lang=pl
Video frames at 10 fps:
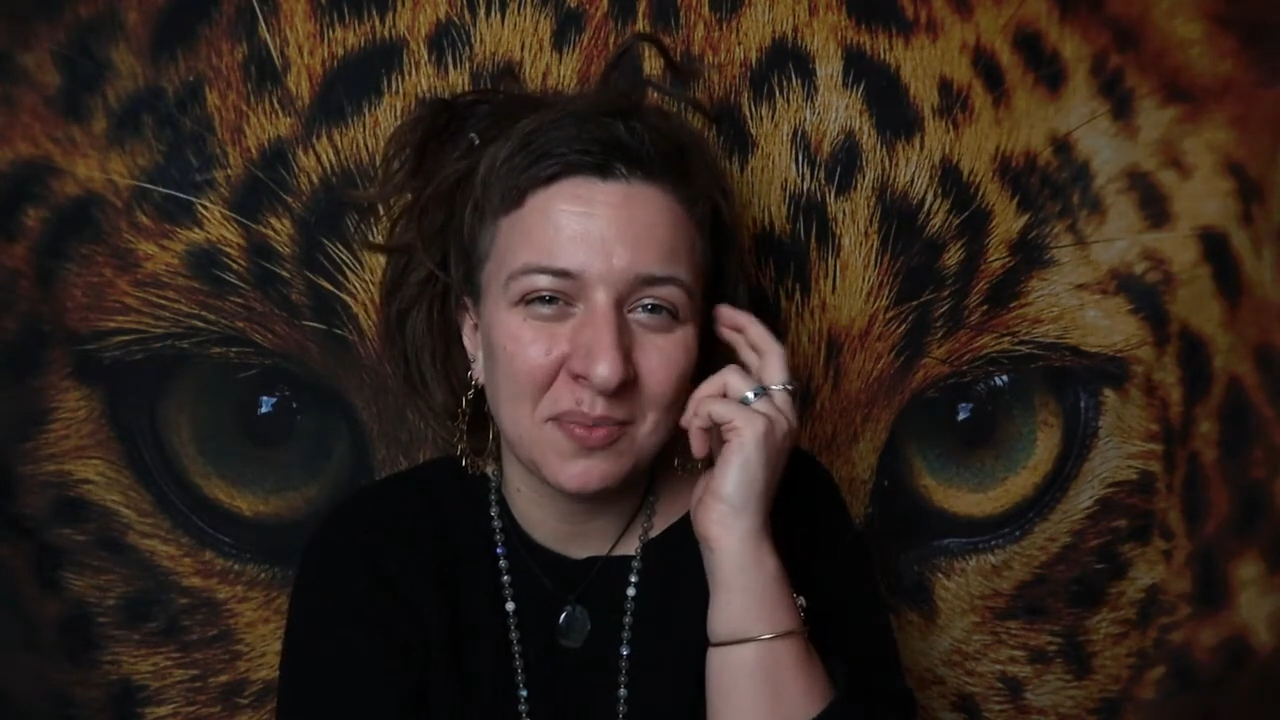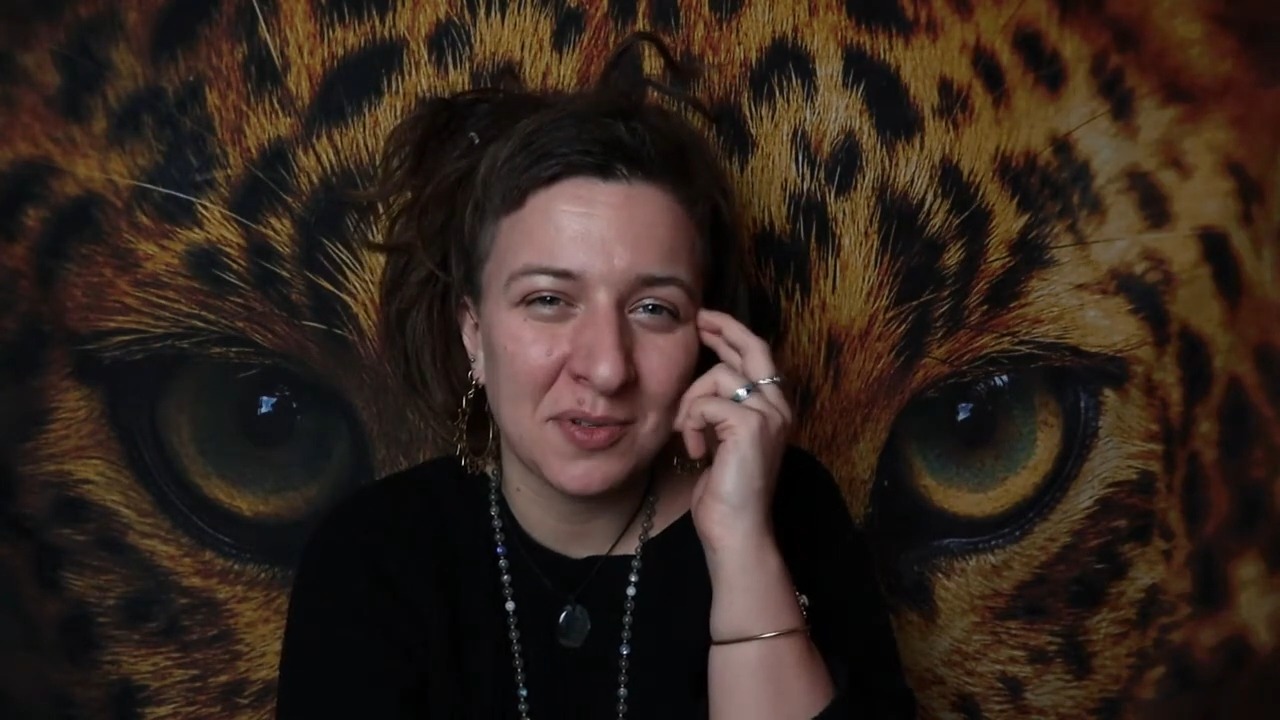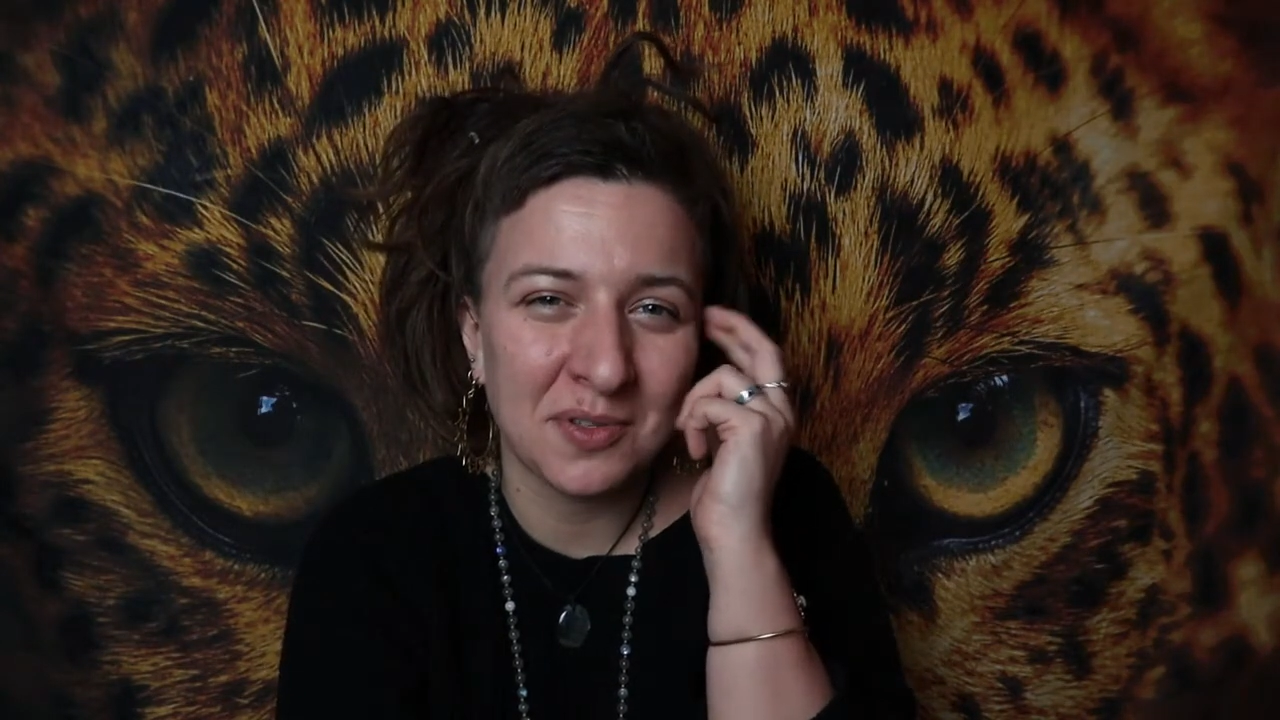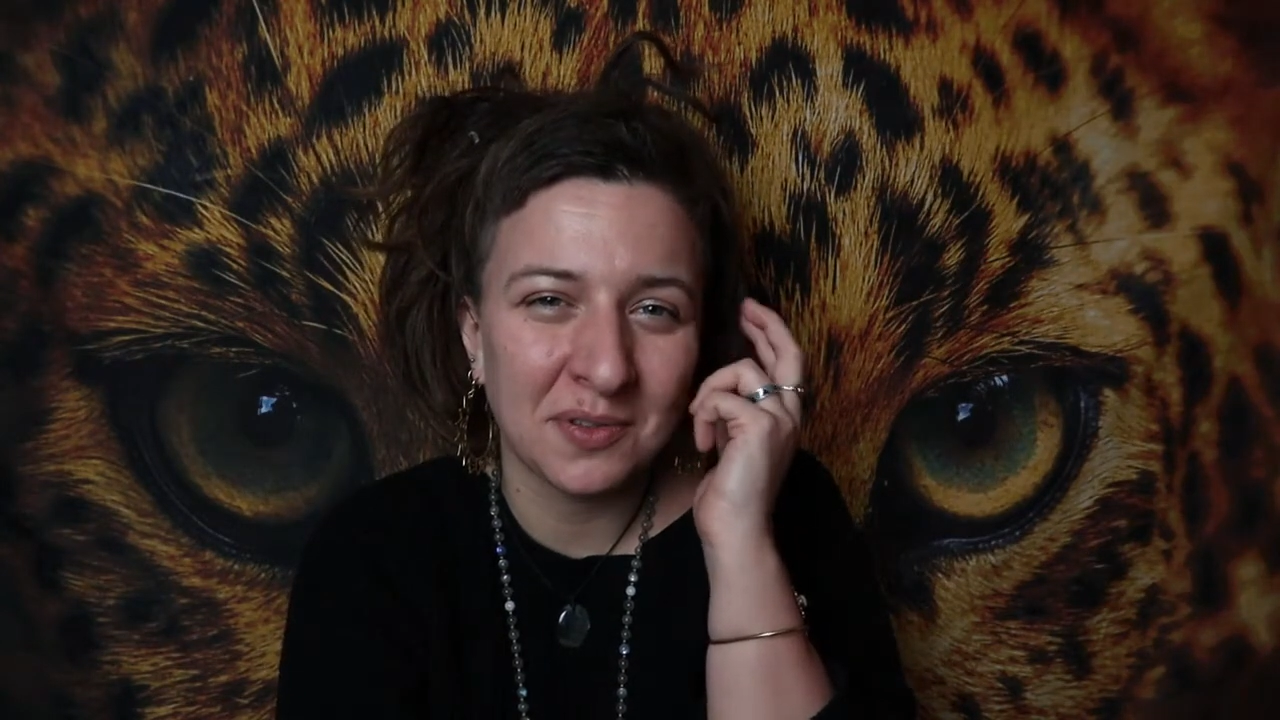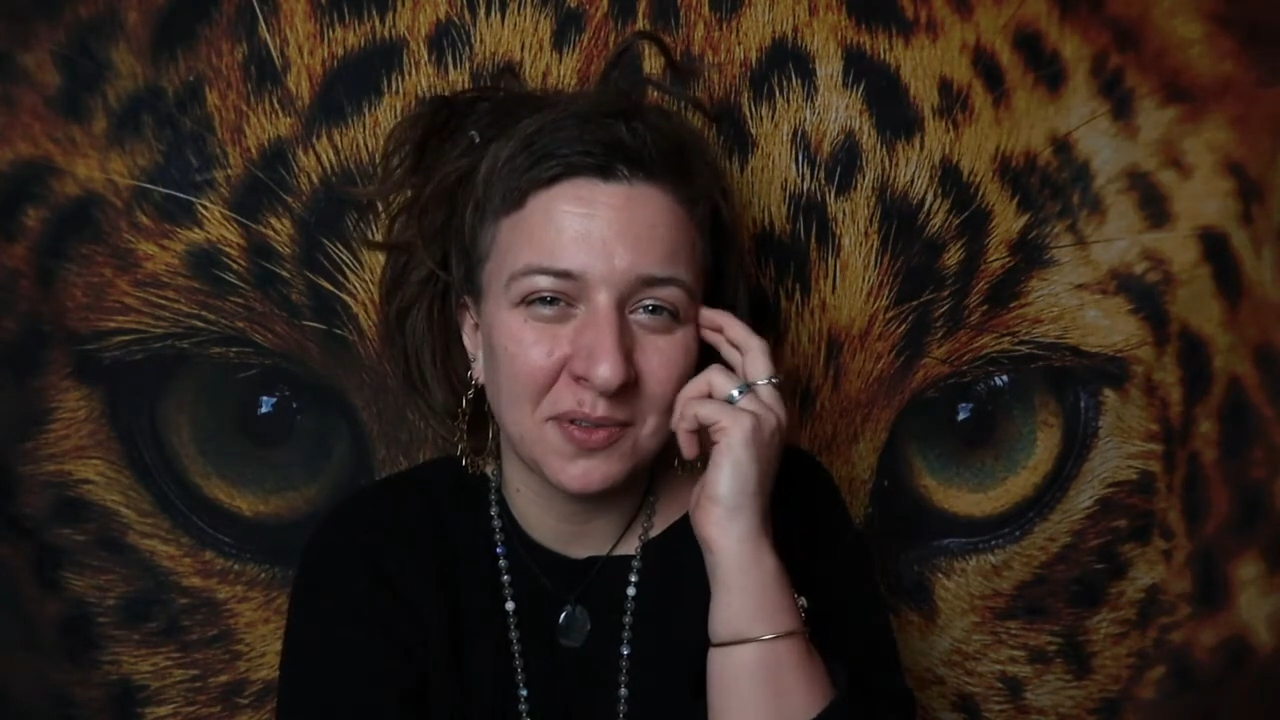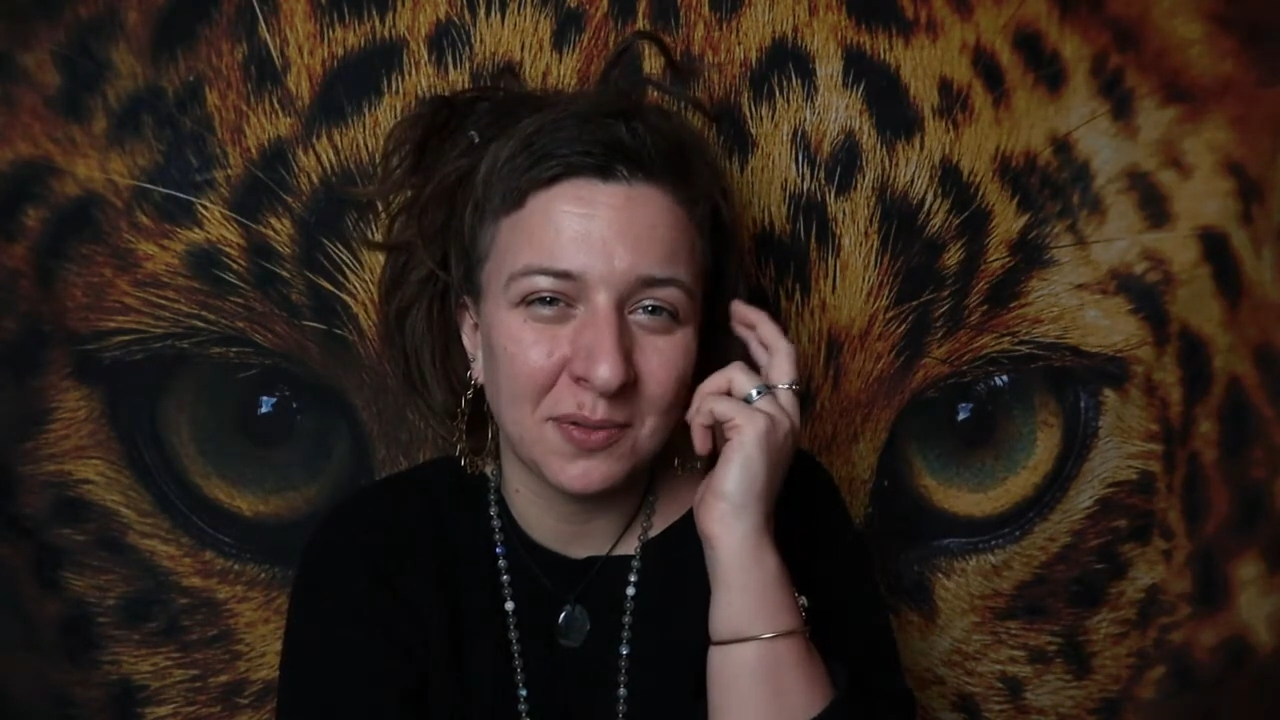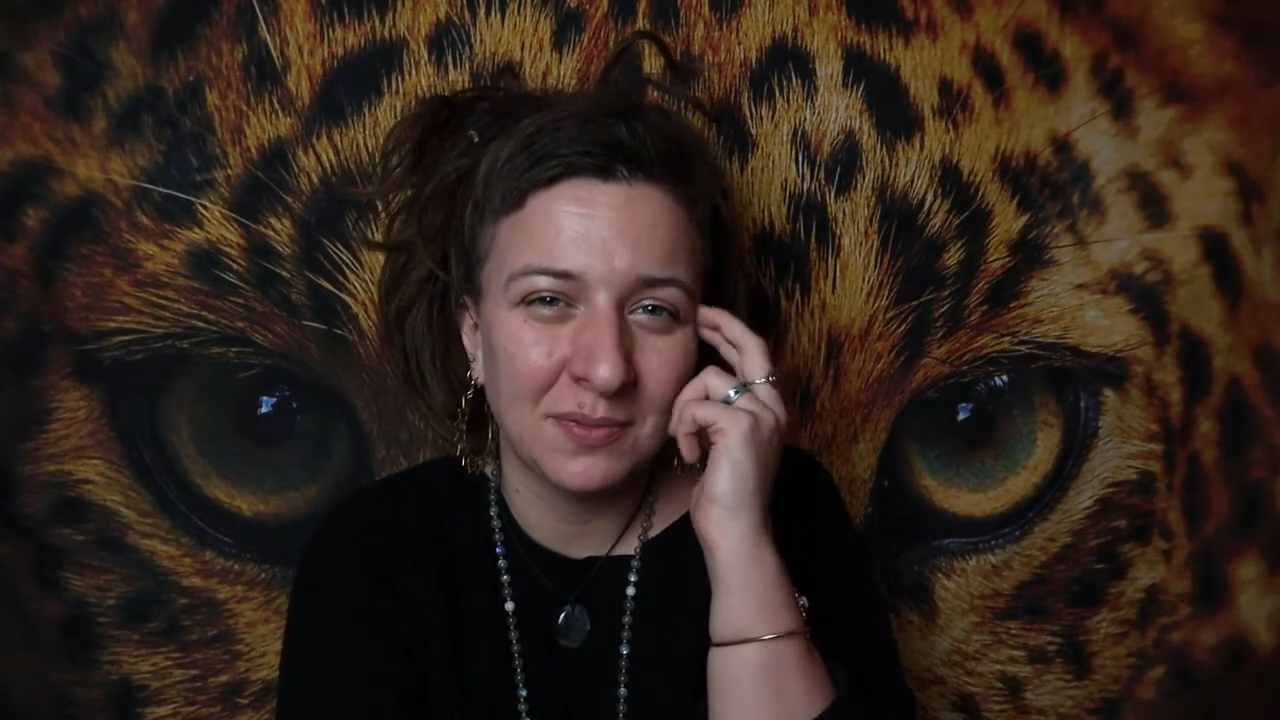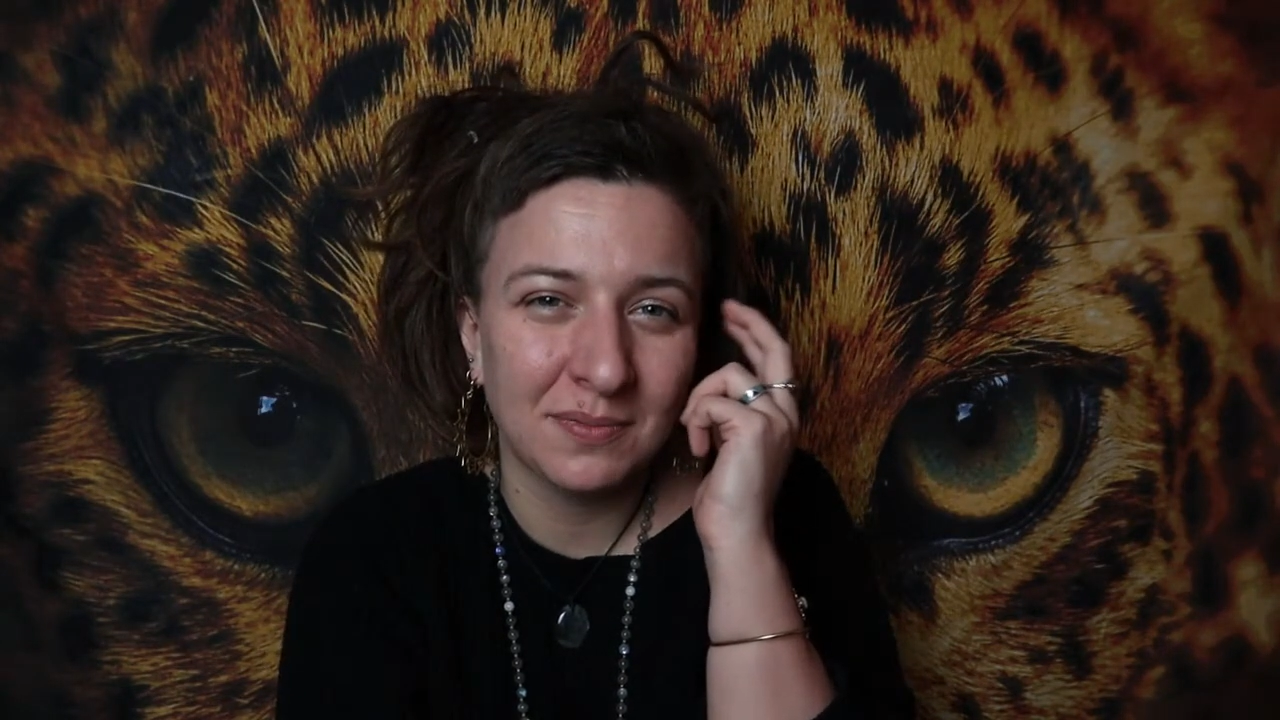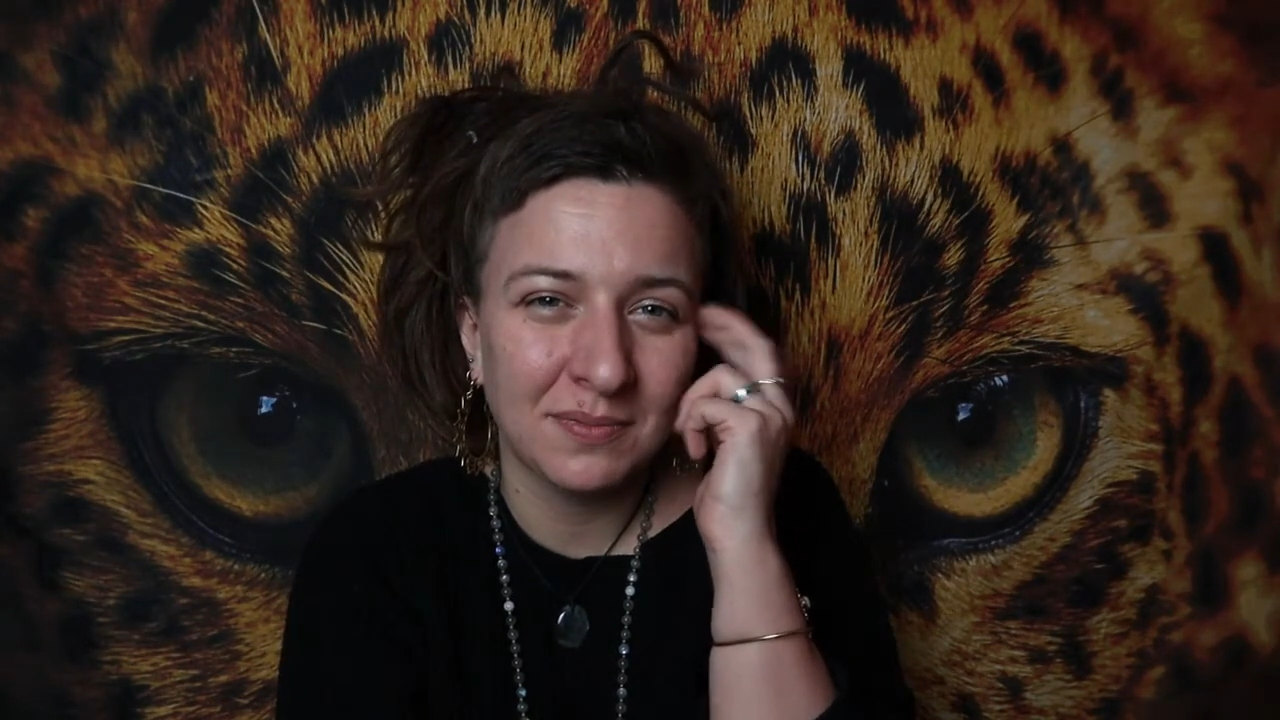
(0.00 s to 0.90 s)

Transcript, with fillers: początku.